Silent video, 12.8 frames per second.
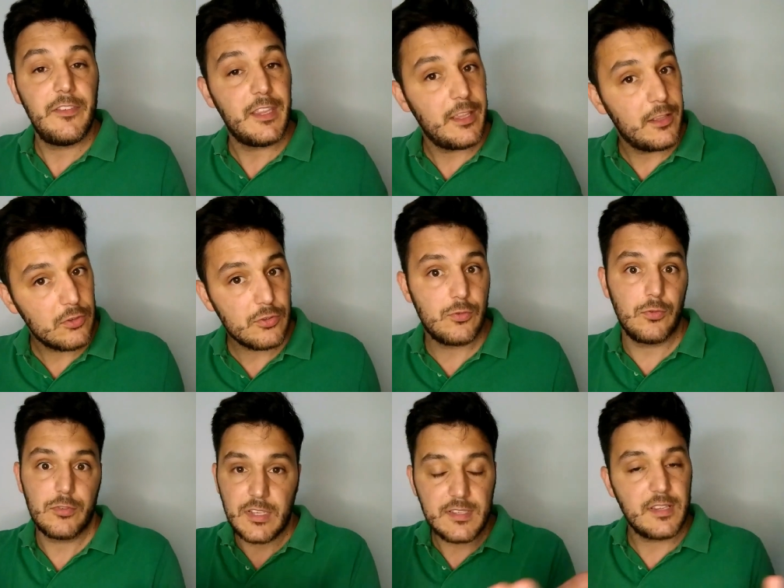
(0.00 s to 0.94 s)
vi chiedo
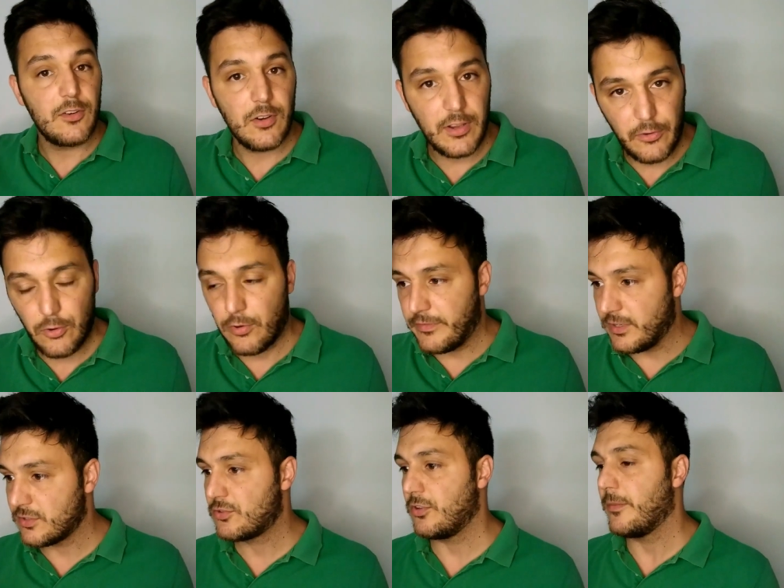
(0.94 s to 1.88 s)
scusa se non l'avevo
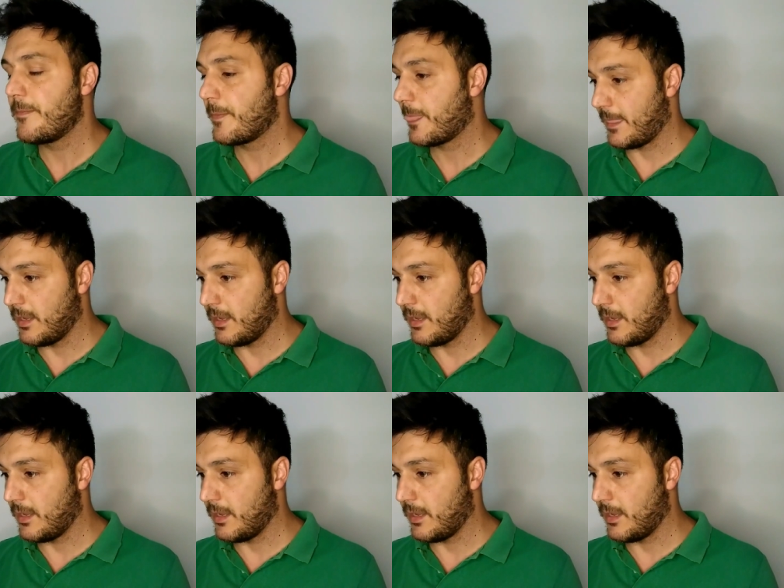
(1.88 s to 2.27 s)
visto.